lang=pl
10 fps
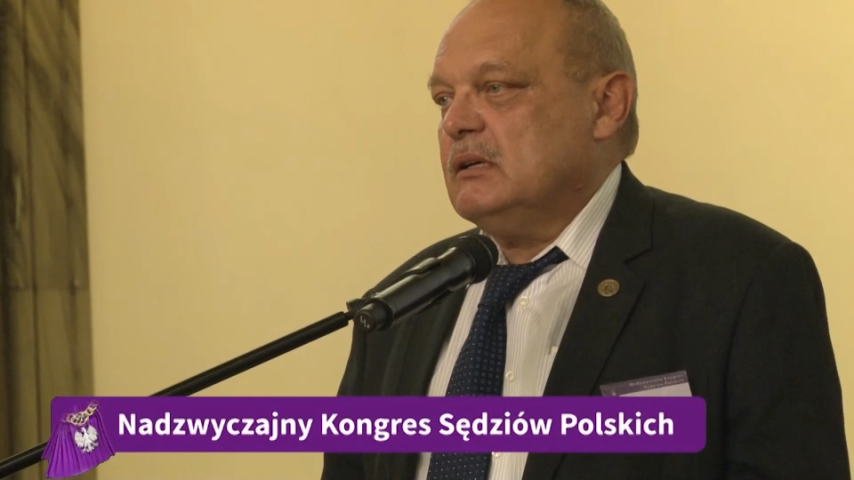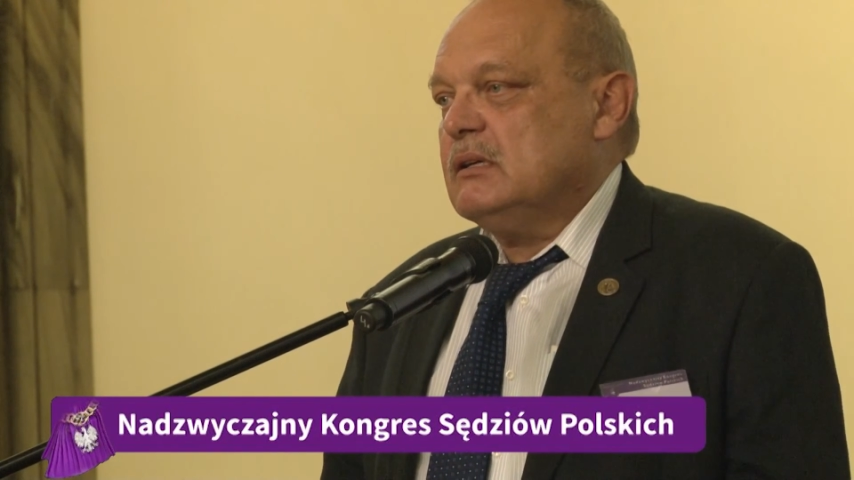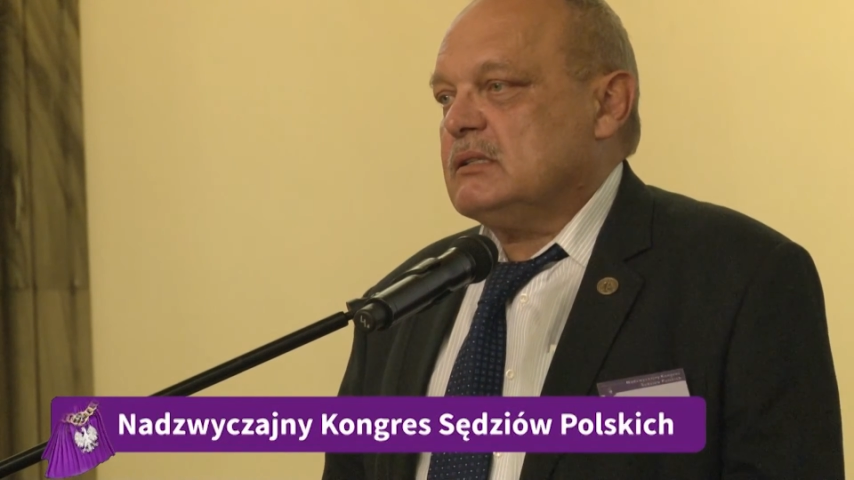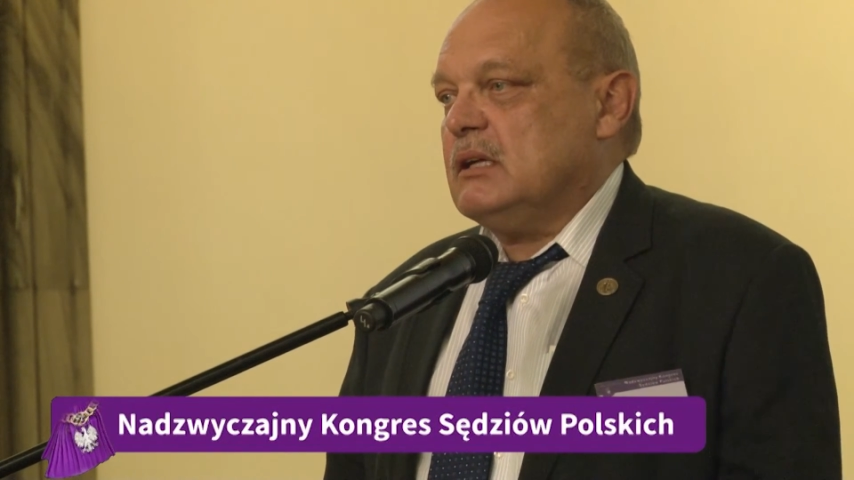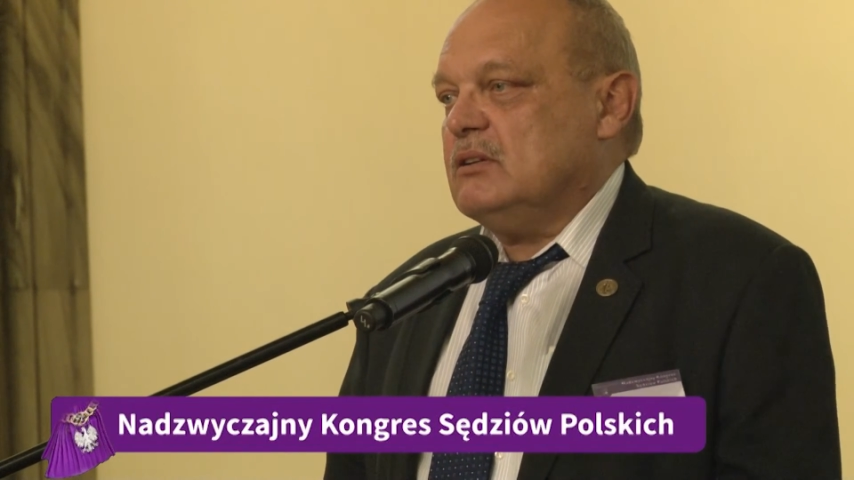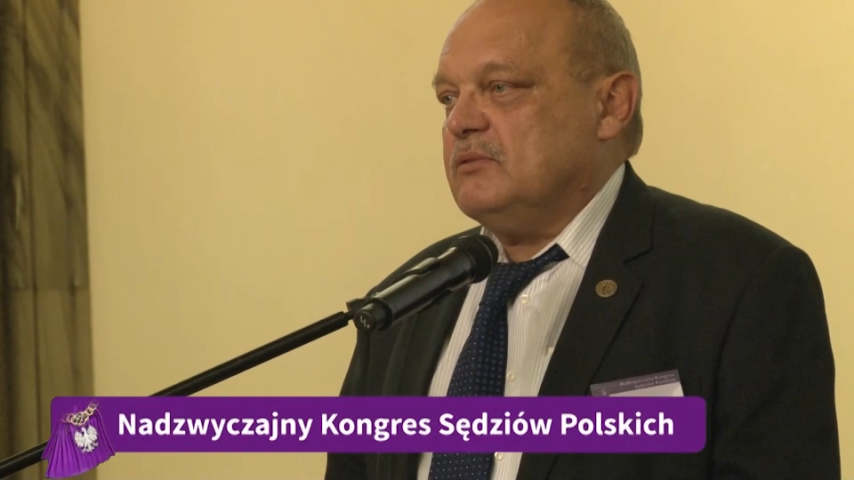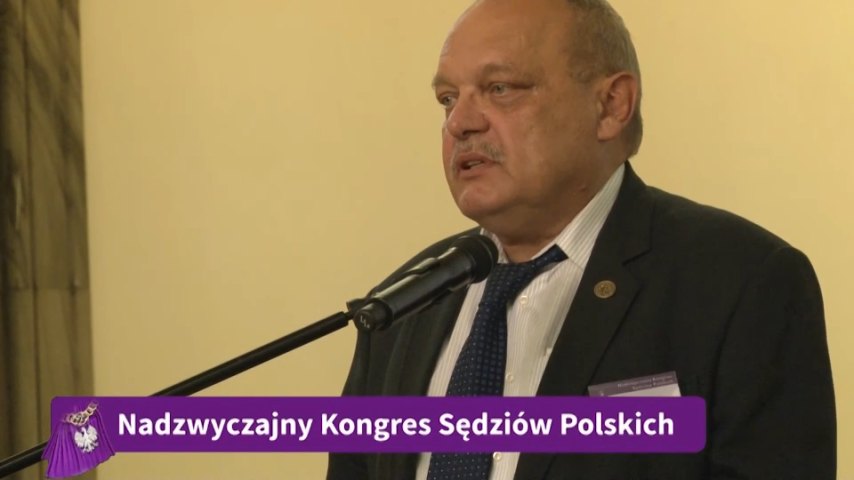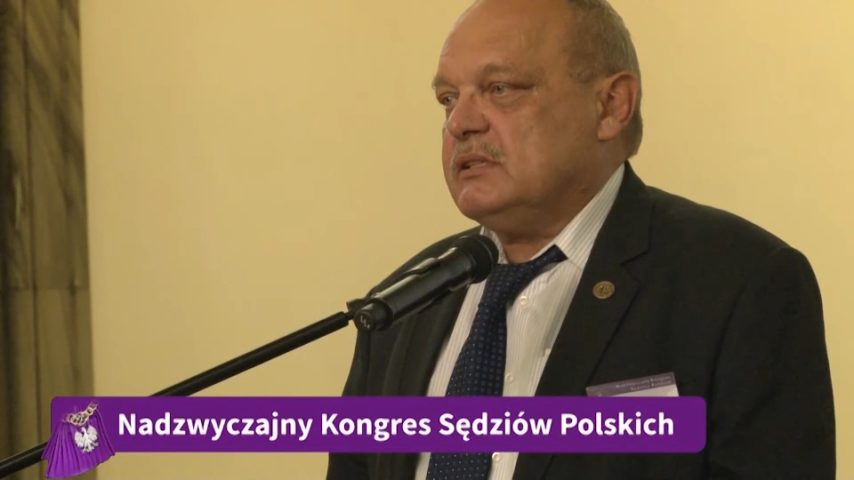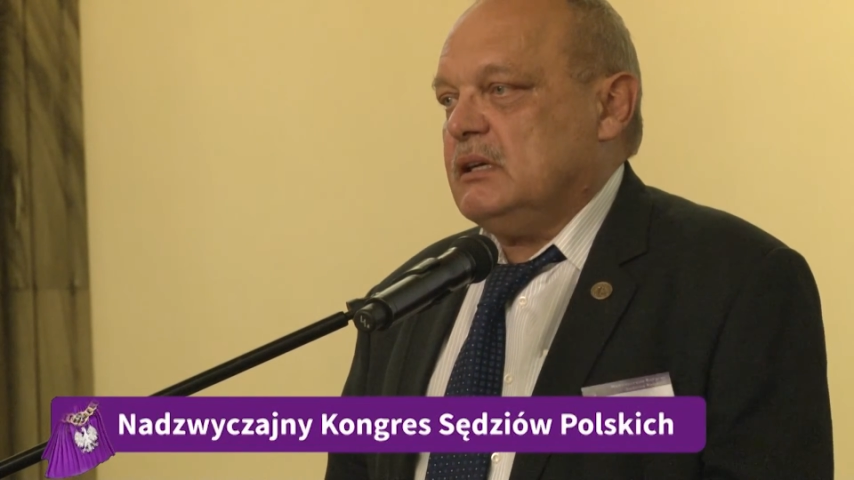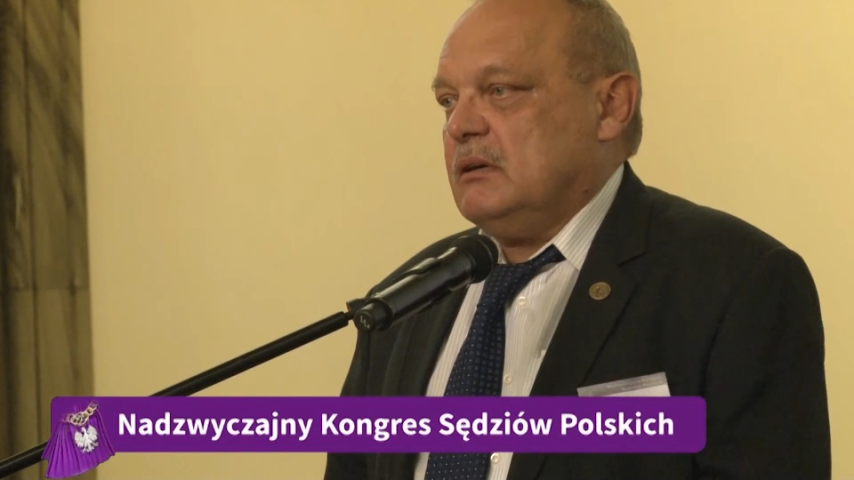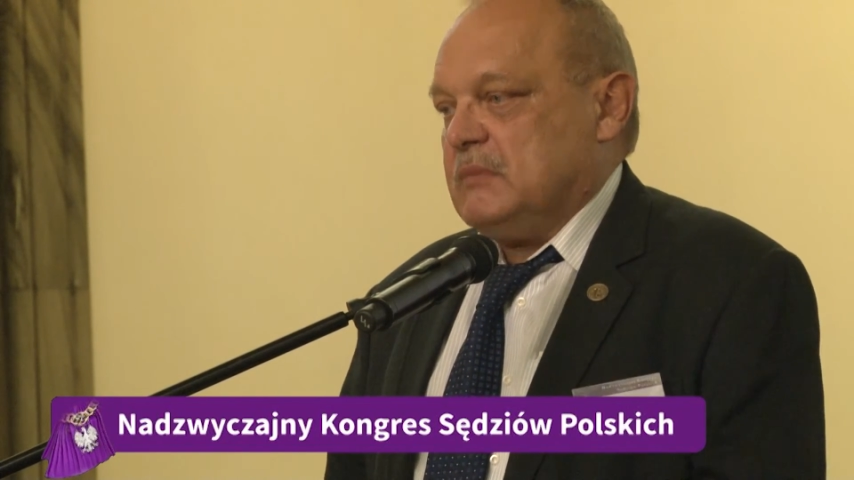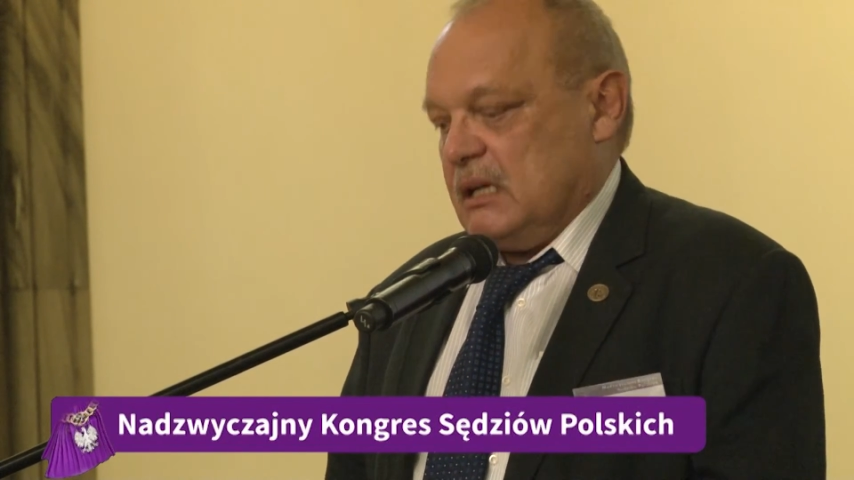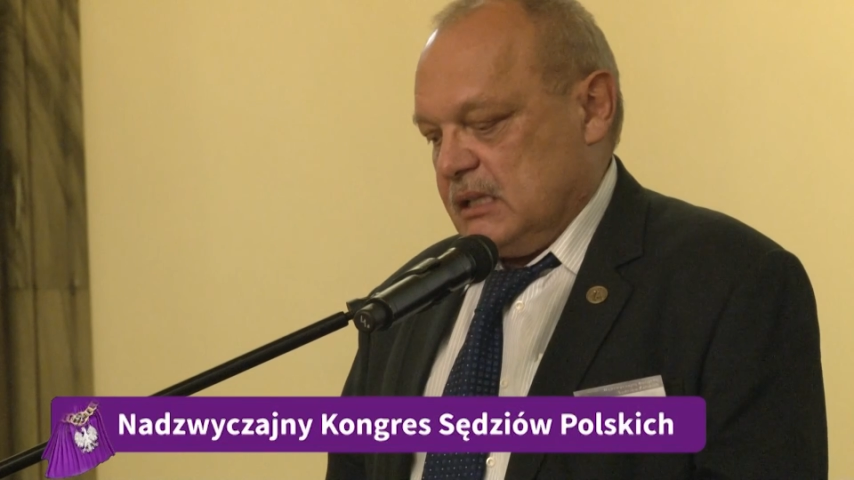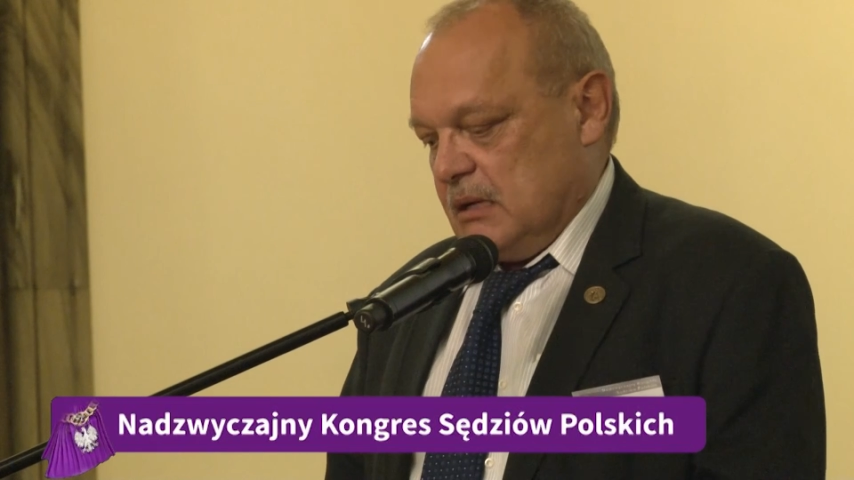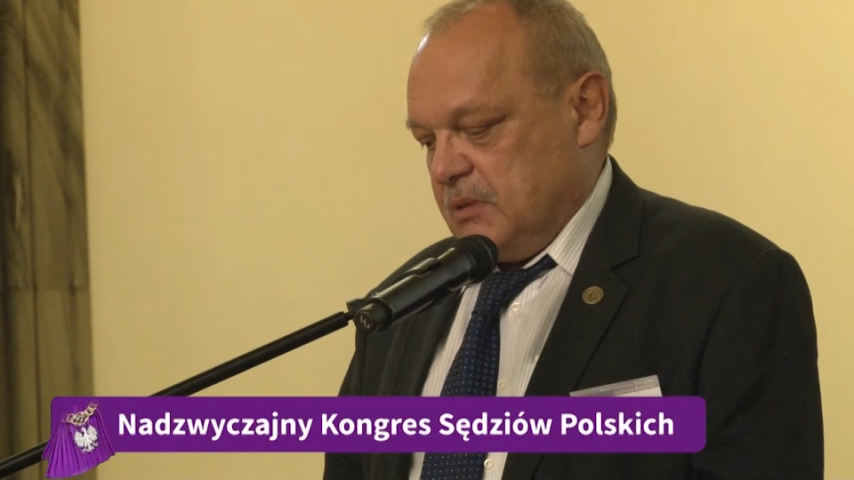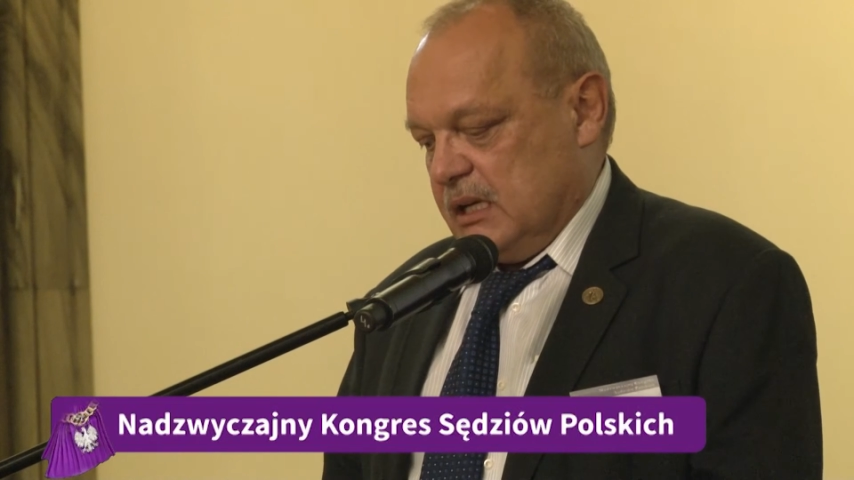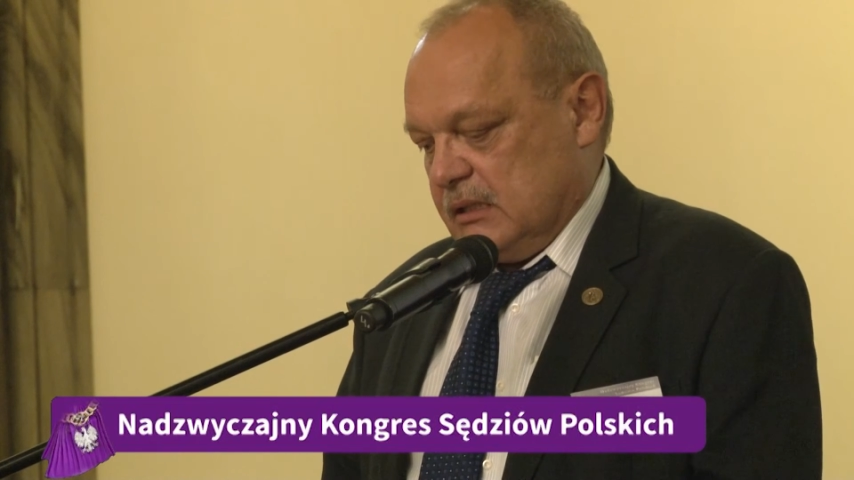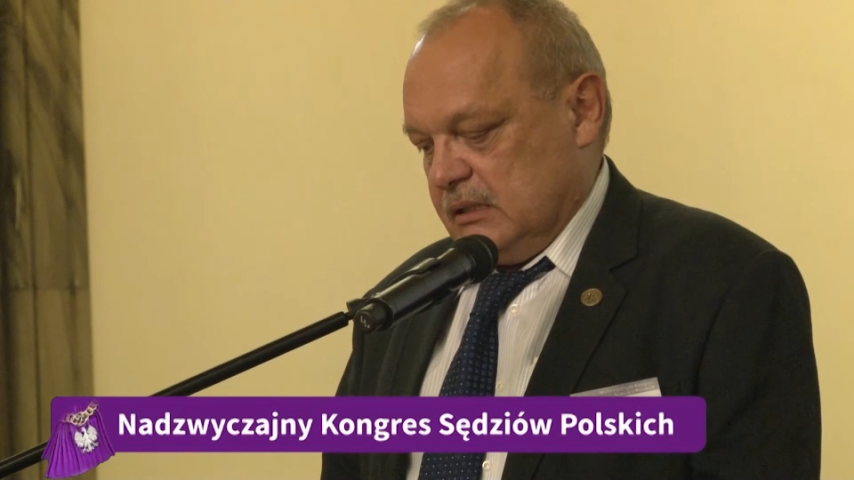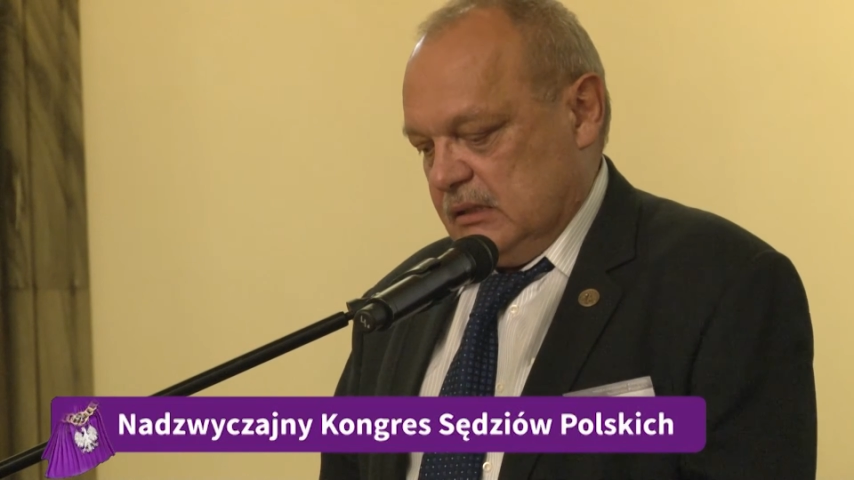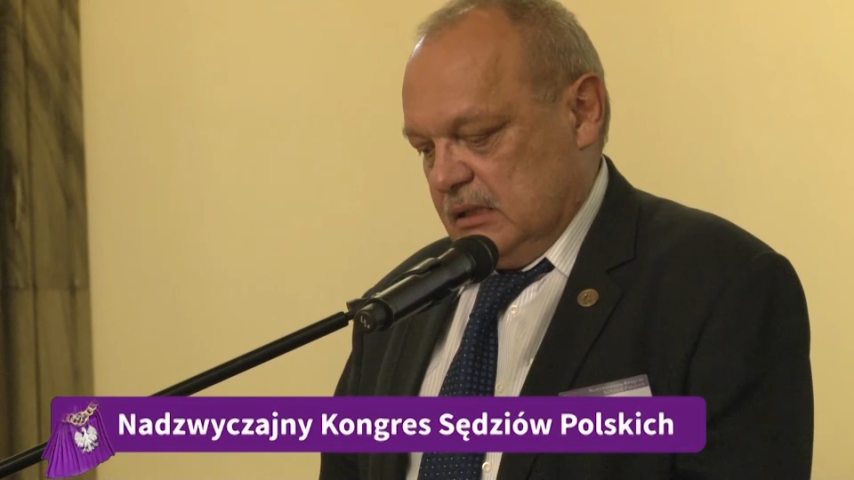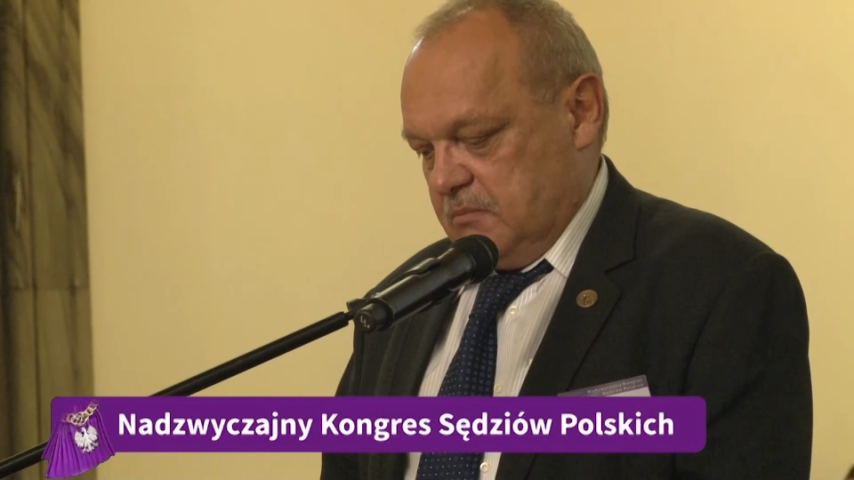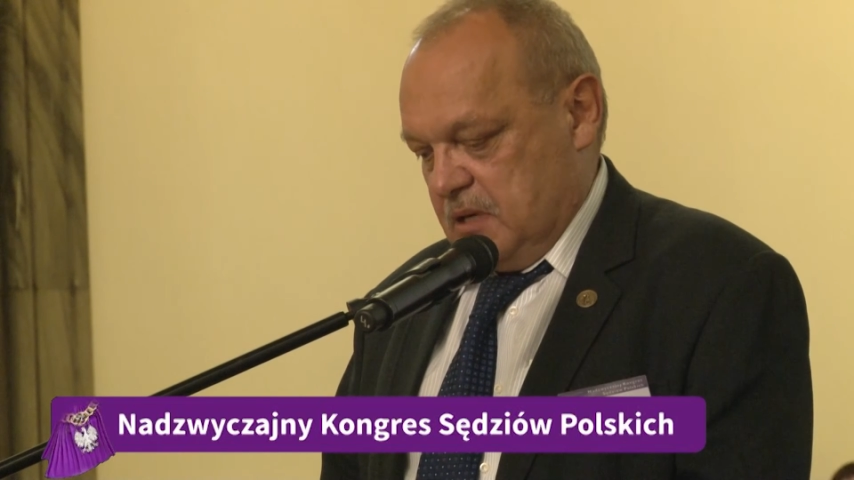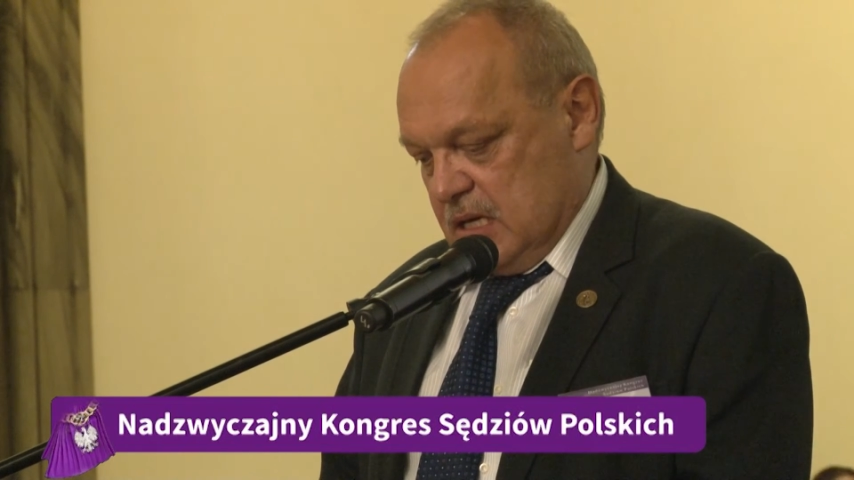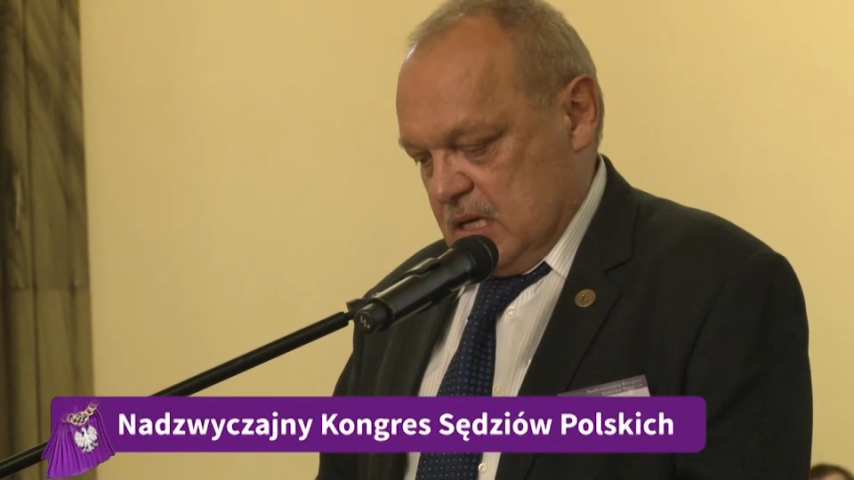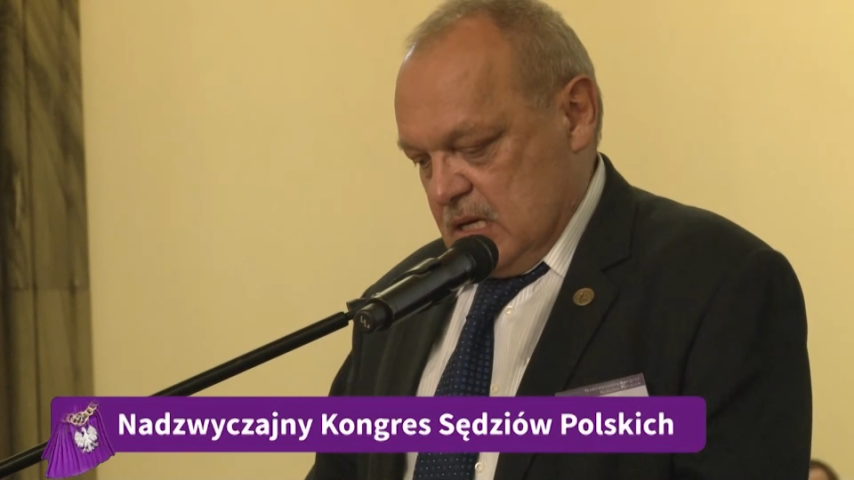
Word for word: stanowiskiem, tak samo jak z innymi